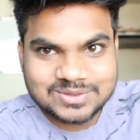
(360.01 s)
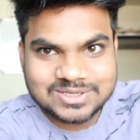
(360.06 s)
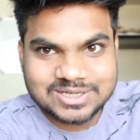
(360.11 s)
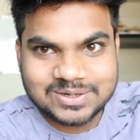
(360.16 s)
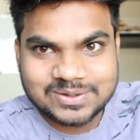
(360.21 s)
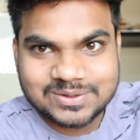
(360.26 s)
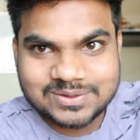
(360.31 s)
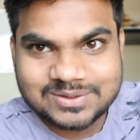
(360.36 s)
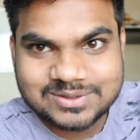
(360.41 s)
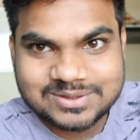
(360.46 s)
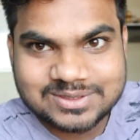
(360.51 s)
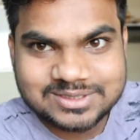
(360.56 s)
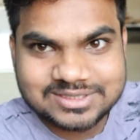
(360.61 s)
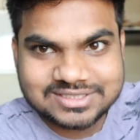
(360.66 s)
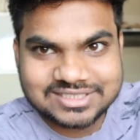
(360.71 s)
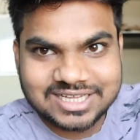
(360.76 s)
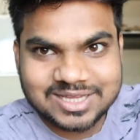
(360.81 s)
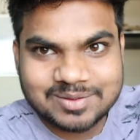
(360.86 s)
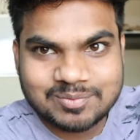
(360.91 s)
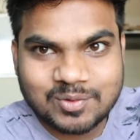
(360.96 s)
चलो
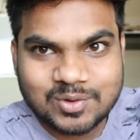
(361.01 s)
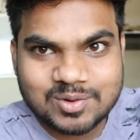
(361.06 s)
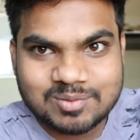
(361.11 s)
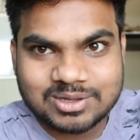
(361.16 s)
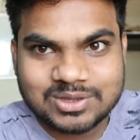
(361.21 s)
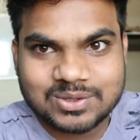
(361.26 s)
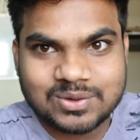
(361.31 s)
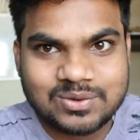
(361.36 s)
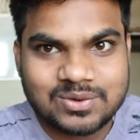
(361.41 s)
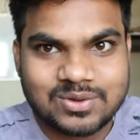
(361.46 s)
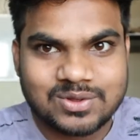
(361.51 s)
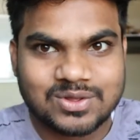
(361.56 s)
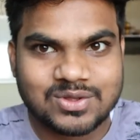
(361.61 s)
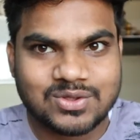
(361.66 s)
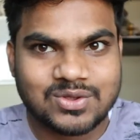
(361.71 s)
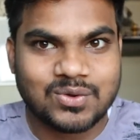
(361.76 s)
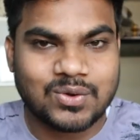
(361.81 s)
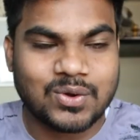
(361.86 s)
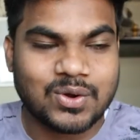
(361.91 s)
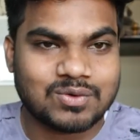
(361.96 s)
ज़्यादा बोर मत हो
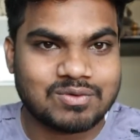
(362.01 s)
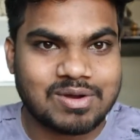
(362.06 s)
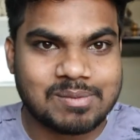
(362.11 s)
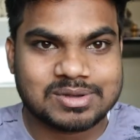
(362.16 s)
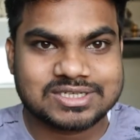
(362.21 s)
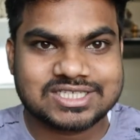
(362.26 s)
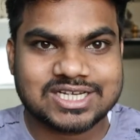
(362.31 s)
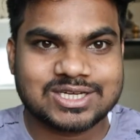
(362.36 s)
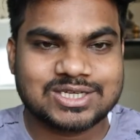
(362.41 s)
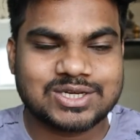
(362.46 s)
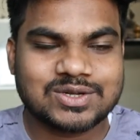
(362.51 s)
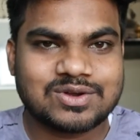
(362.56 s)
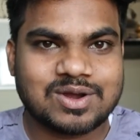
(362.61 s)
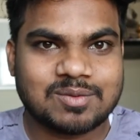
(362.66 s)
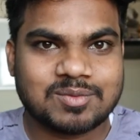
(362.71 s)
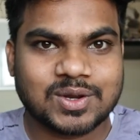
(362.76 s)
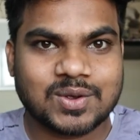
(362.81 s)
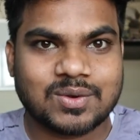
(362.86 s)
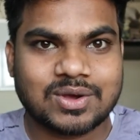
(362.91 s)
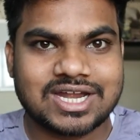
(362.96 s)
और वापस आ जाओ
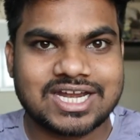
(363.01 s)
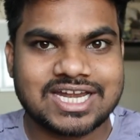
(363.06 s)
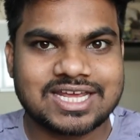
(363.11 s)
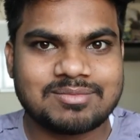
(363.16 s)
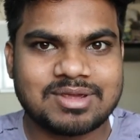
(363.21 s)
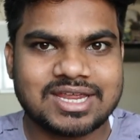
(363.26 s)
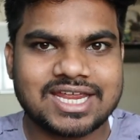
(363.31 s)
अपने क्वालिटी